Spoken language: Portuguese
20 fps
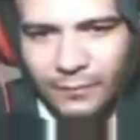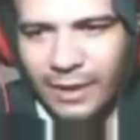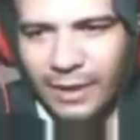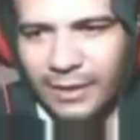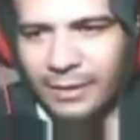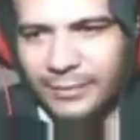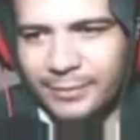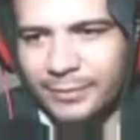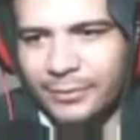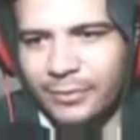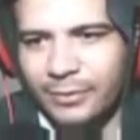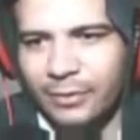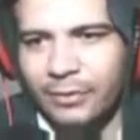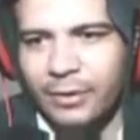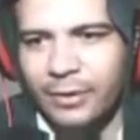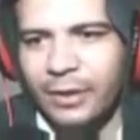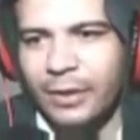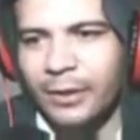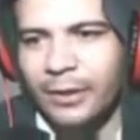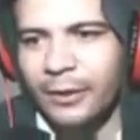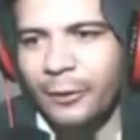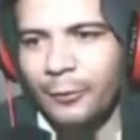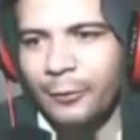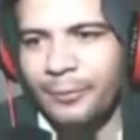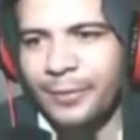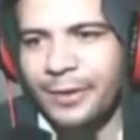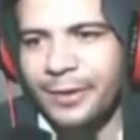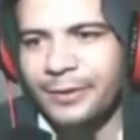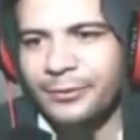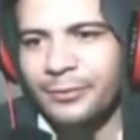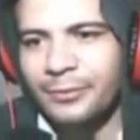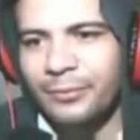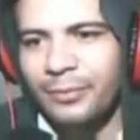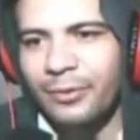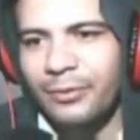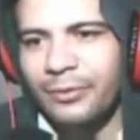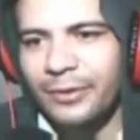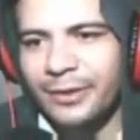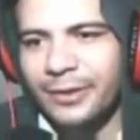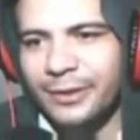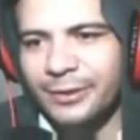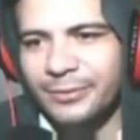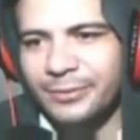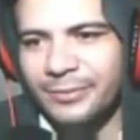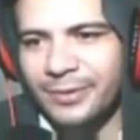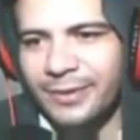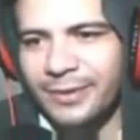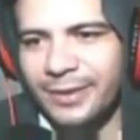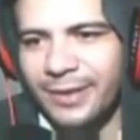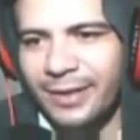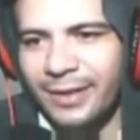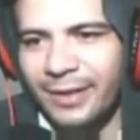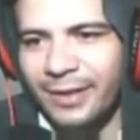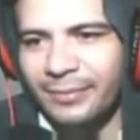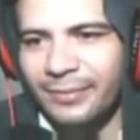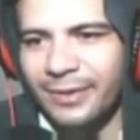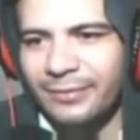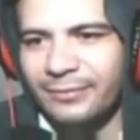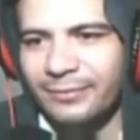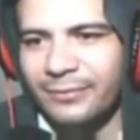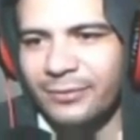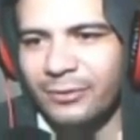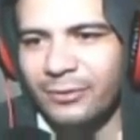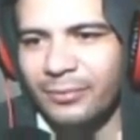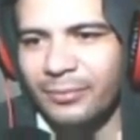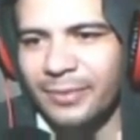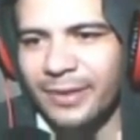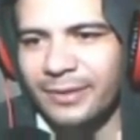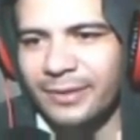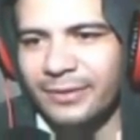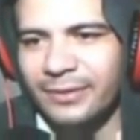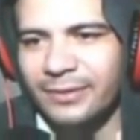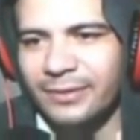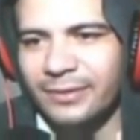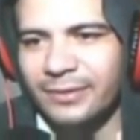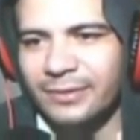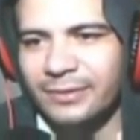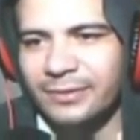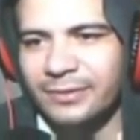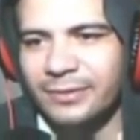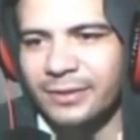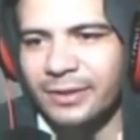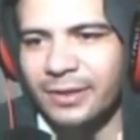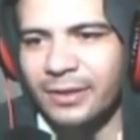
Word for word: Aqui, pessoal. Eu perdi um pouco o ritmo ali, acabei completando ali de